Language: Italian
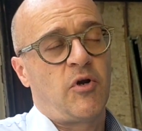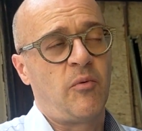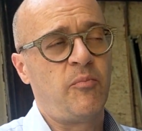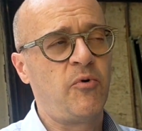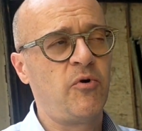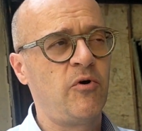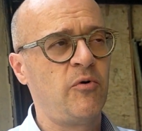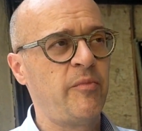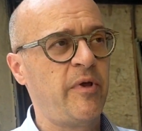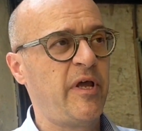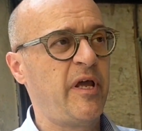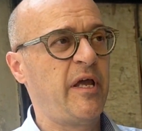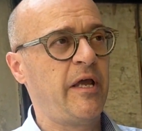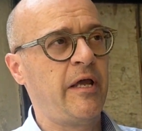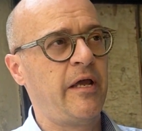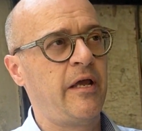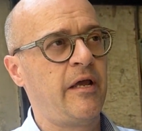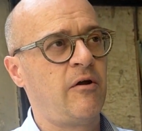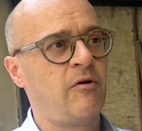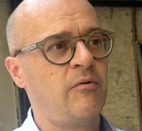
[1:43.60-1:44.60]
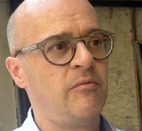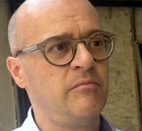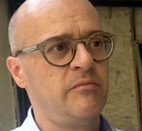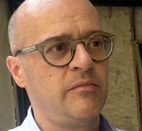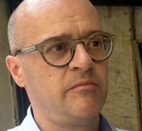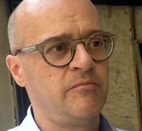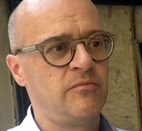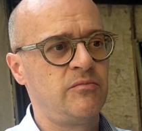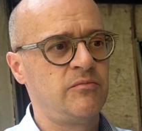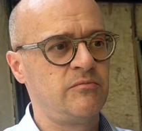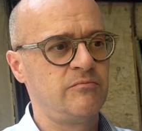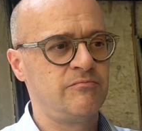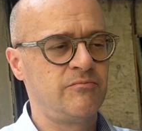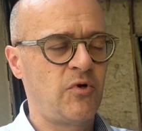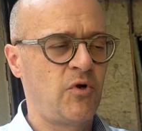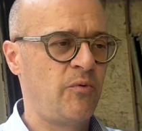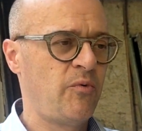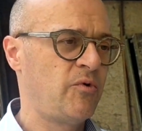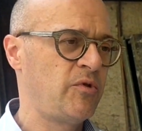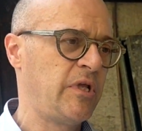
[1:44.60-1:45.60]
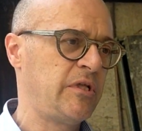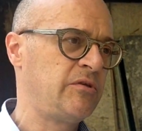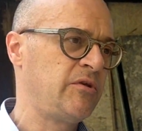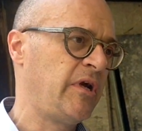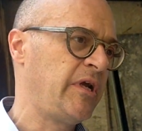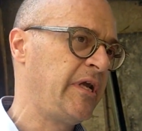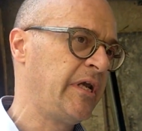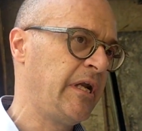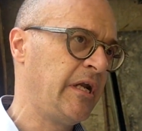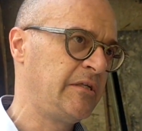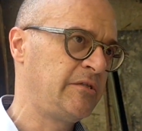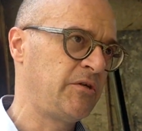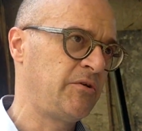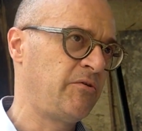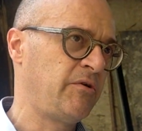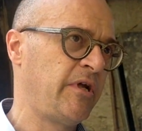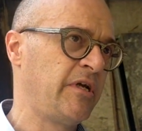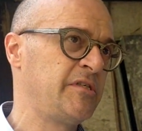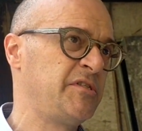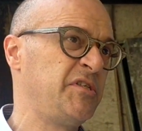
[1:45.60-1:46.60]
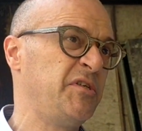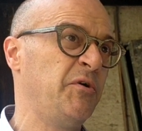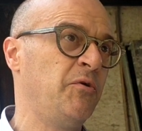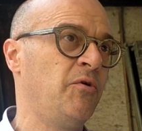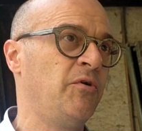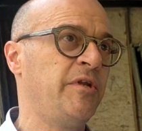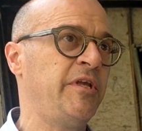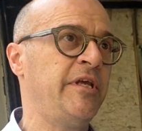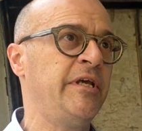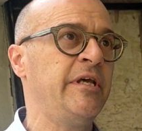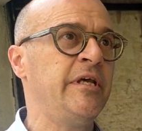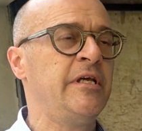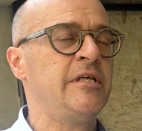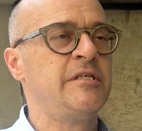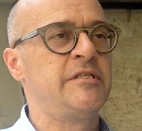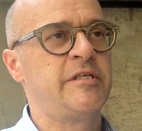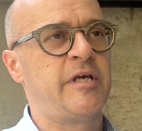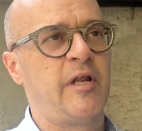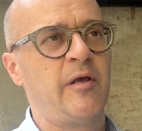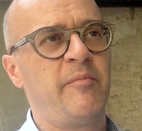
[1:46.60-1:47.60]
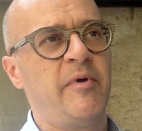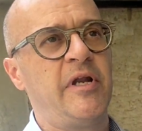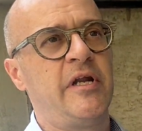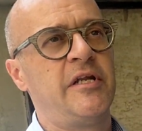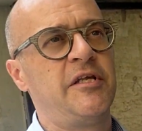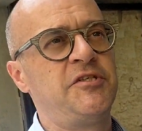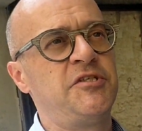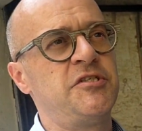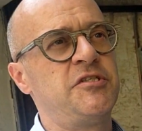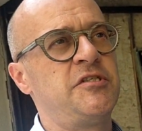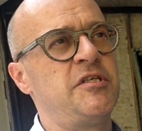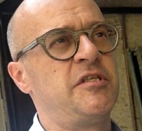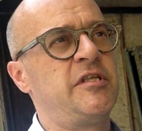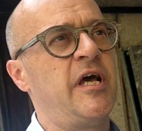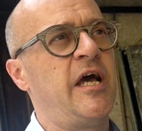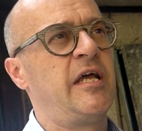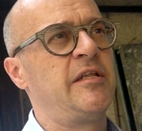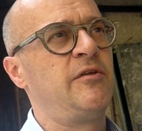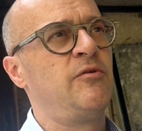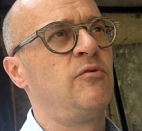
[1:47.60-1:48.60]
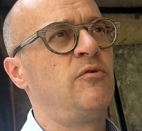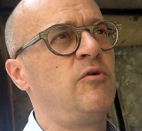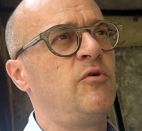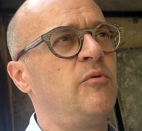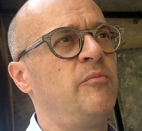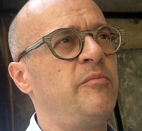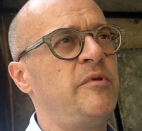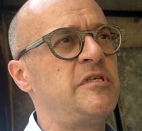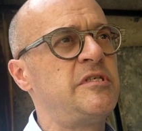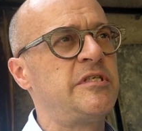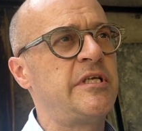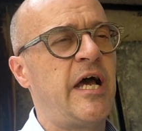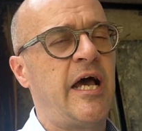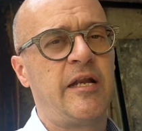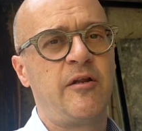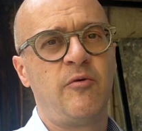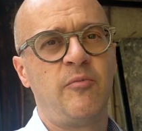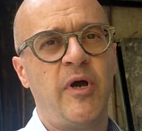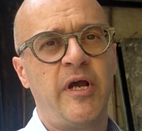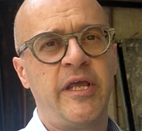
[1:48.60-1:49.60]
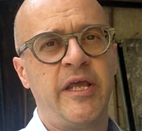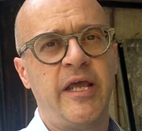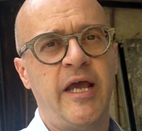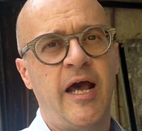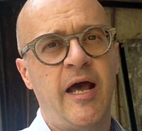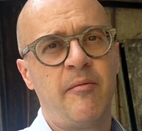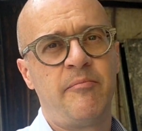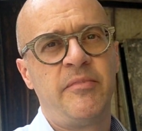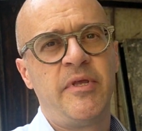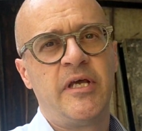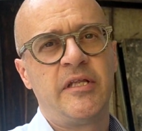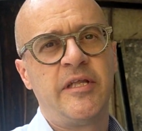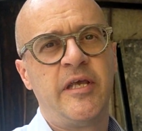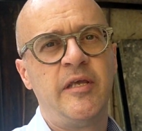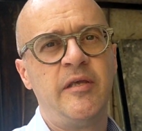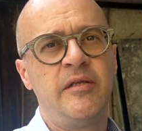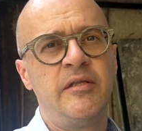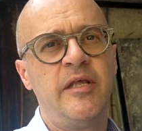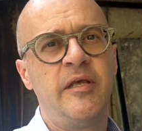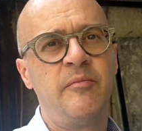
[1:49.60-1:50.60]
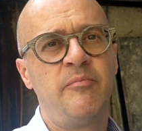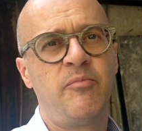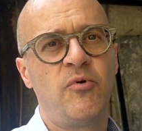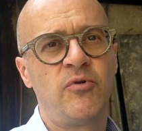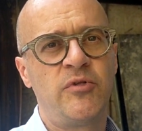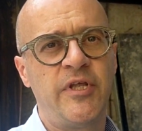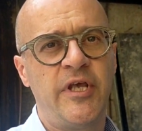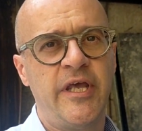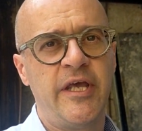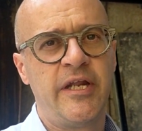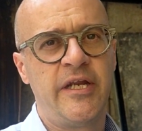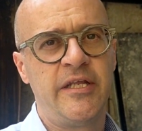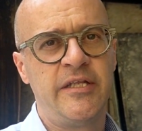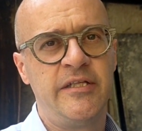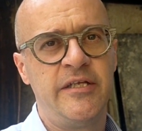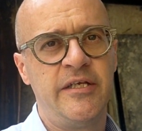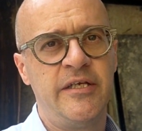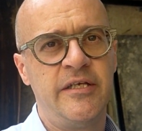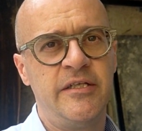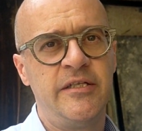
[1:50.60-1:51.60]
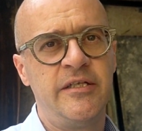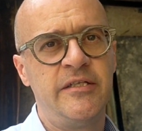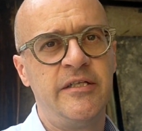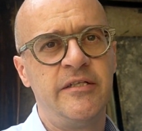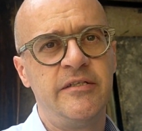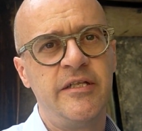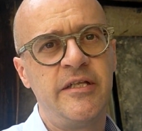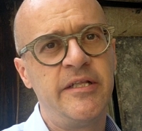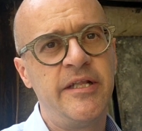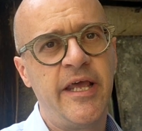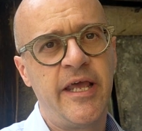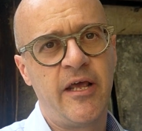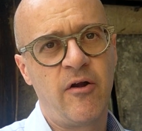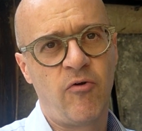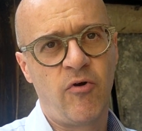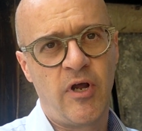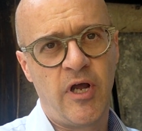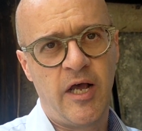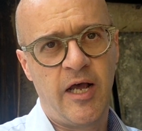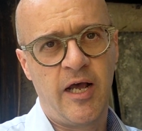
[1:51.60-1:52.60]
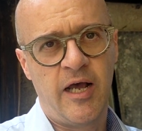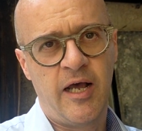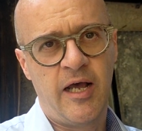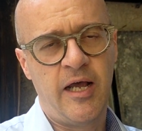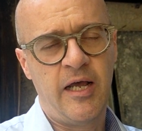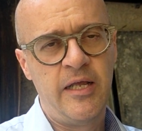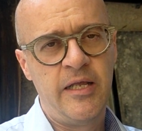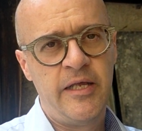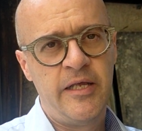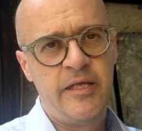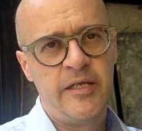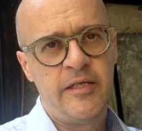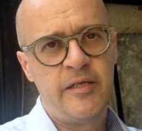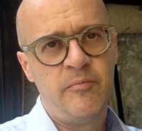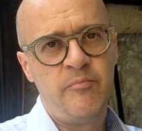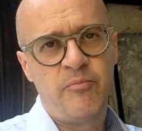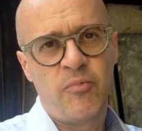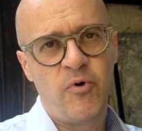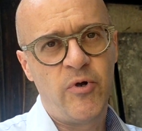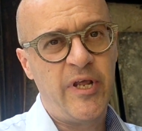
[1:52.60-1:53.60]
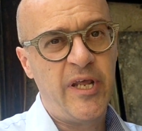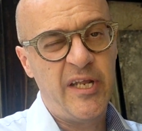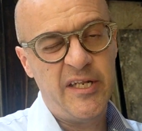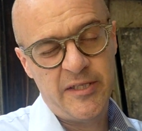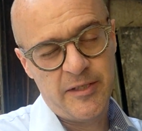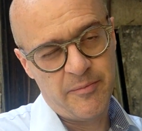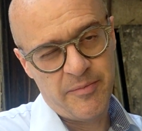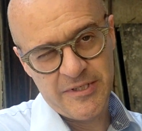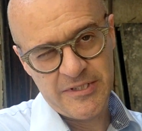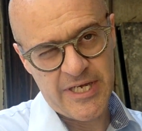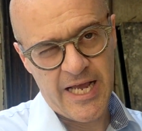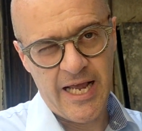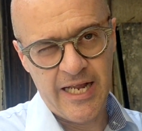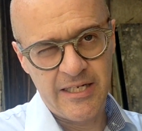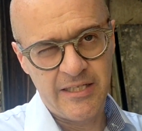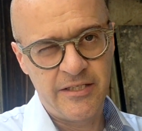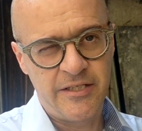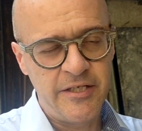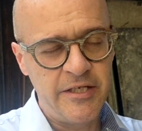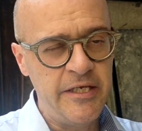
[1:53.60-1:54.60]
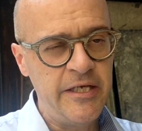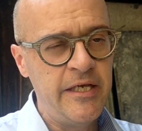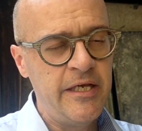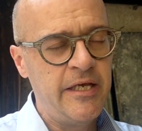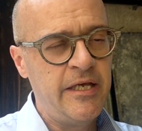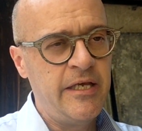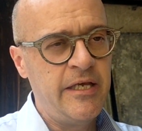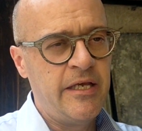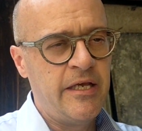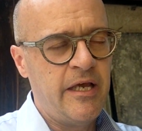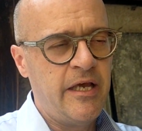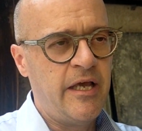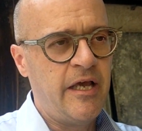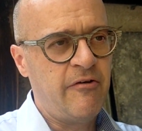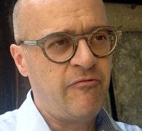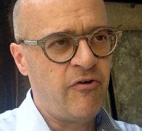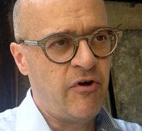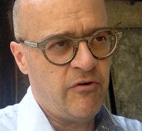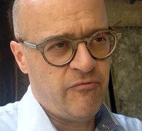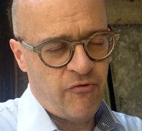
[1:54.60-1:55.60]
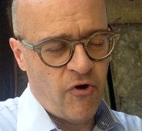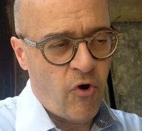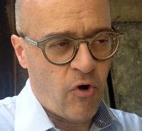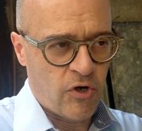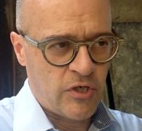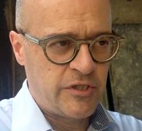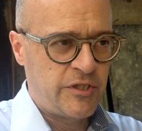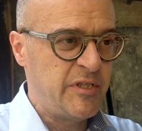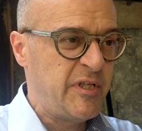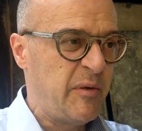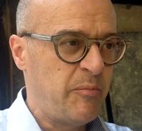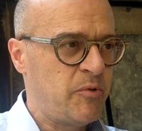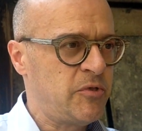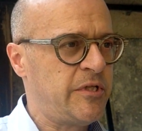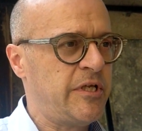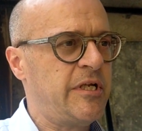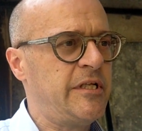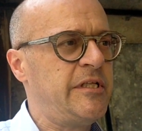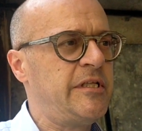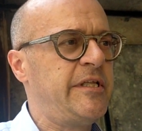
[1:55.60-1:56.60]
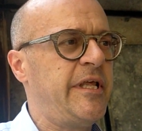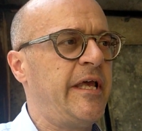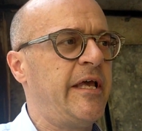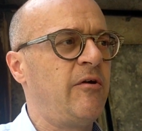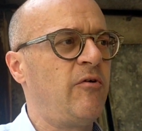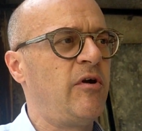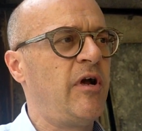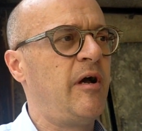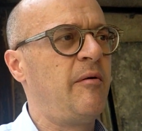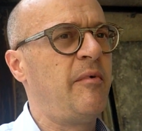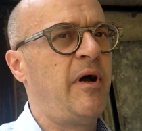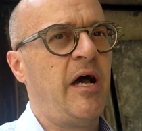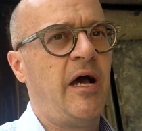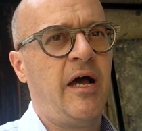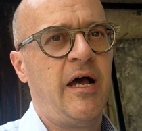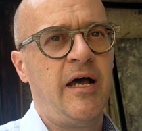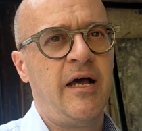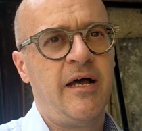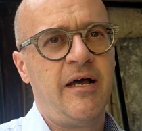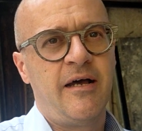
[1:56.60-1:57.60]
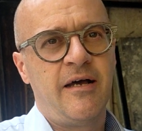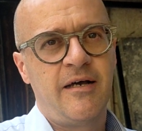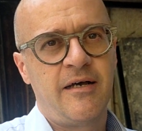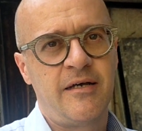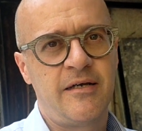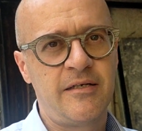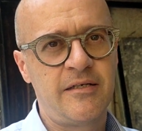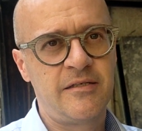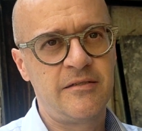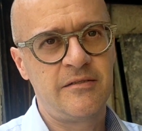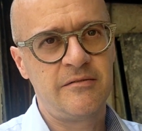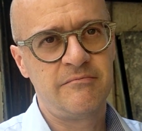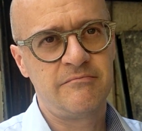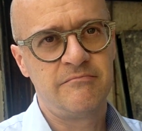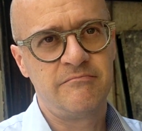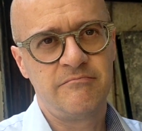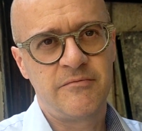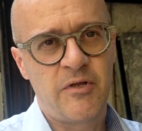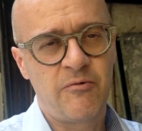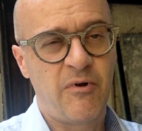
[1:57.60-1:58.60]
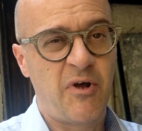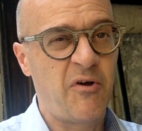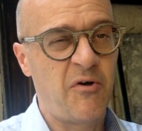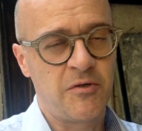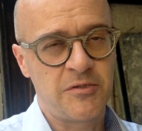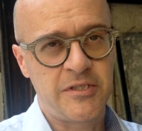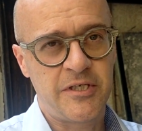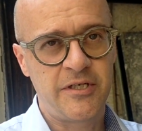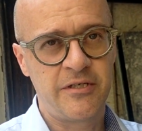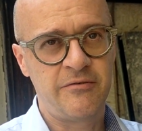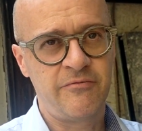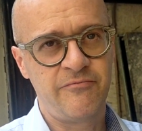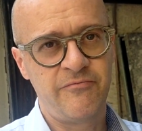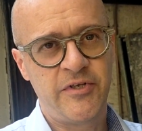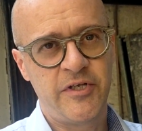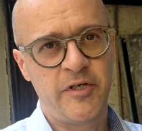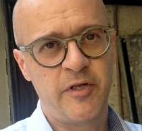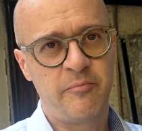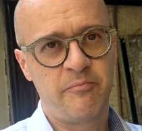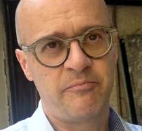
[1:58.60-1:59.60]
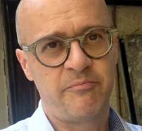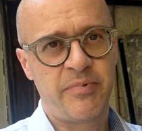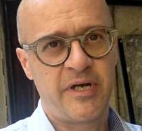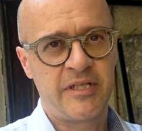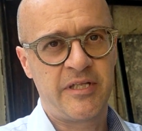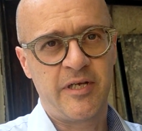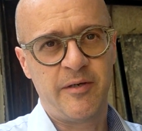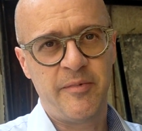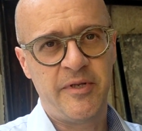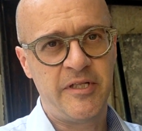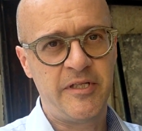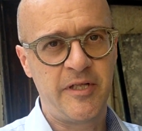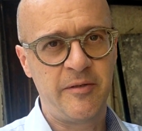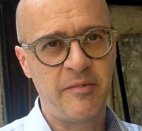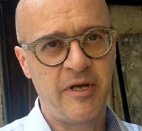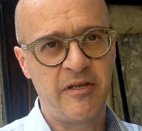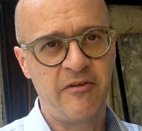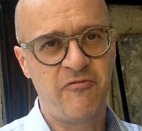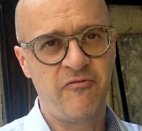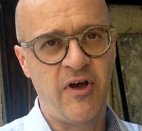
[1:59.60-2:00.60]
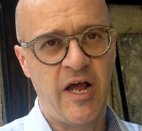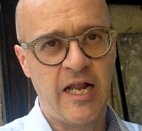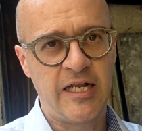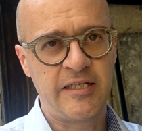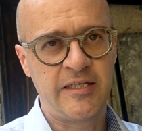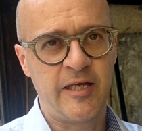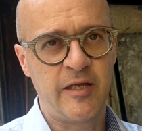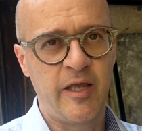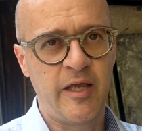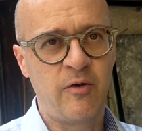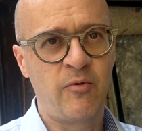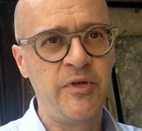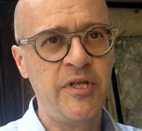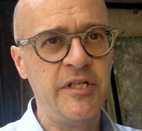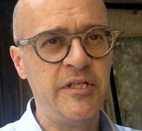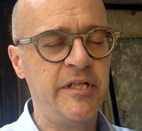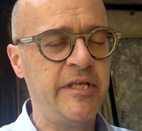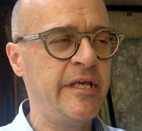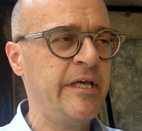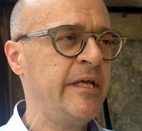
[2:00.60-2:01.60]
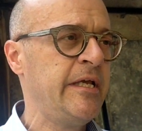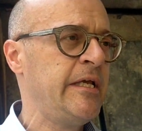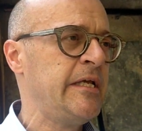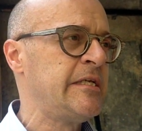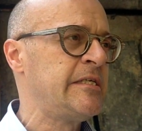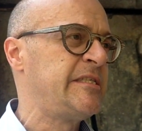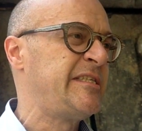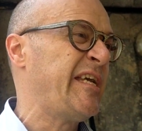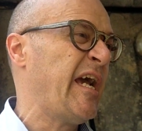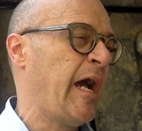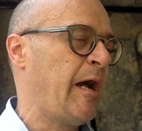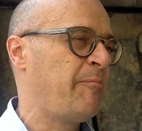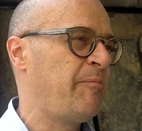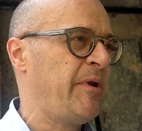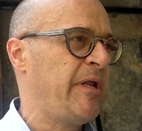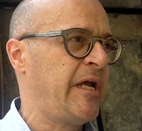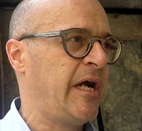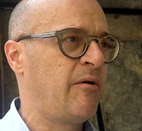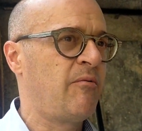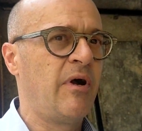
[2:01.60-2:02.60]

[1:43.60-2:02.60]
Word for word: purtroppo come, com, come, ho detto anche in altre occasioni sarebbe la necessità di un commissario ma che abbia dei, dei poteri di, di, di, deroga imponenti, pesanti, eh, forti, dei poteri di deroga ma è una cosa che non viene praticamente mai fatta e quindi si applica